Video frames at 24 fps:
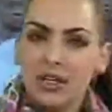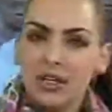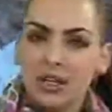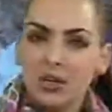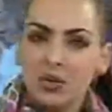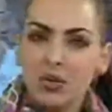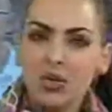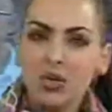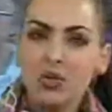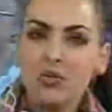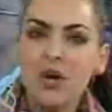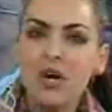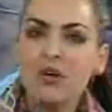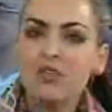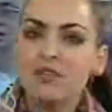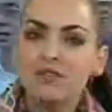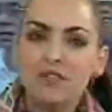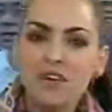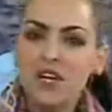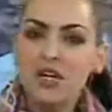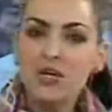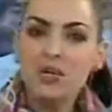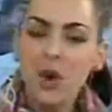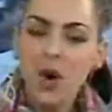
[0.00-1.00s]
Quando meu
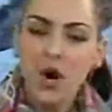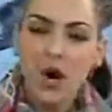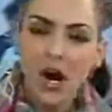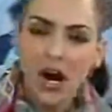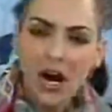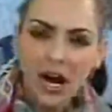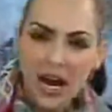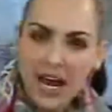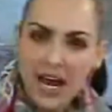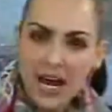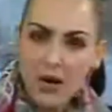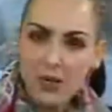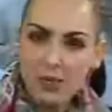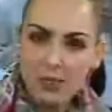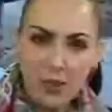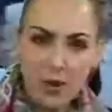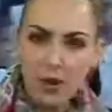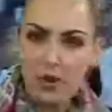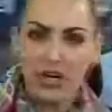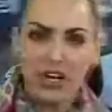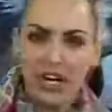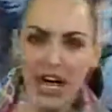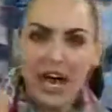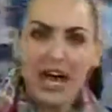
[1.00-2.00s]
filho morreu,
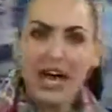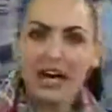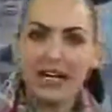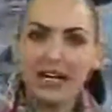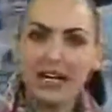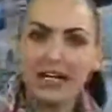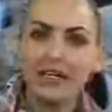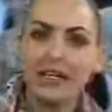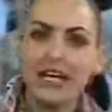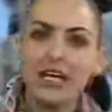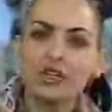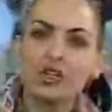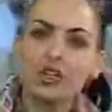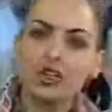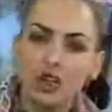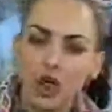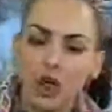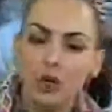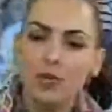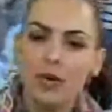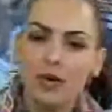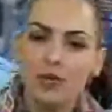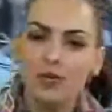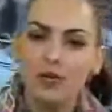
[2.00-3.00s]
por que, é que ele
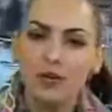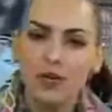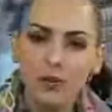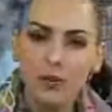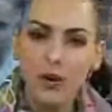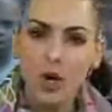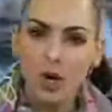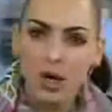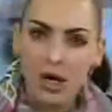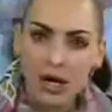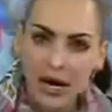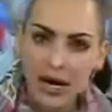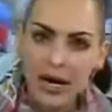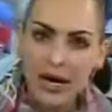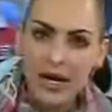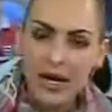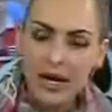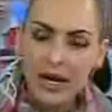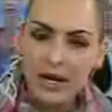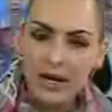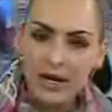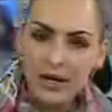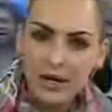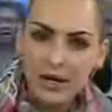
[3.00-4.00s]
deixou meu filho
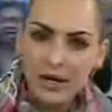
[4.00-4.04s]
morrer?